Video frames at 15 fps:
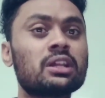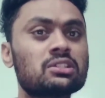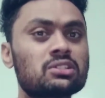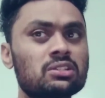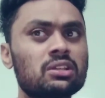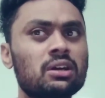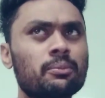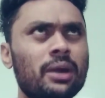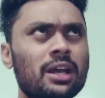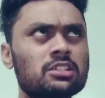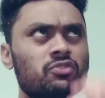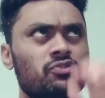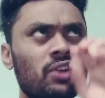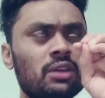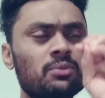గెలిచింది ఆ
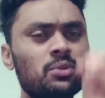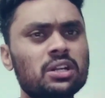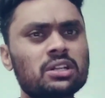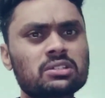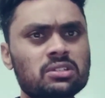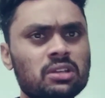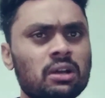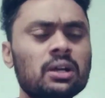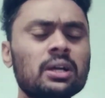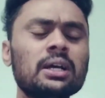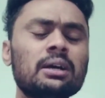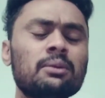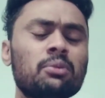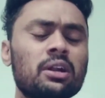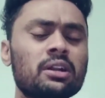మ్యాచ్ ఫైవ్ మినిట్స్
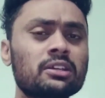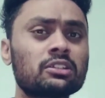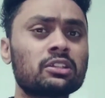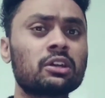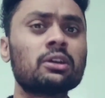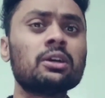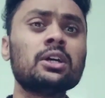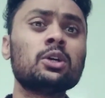పాటు అయితే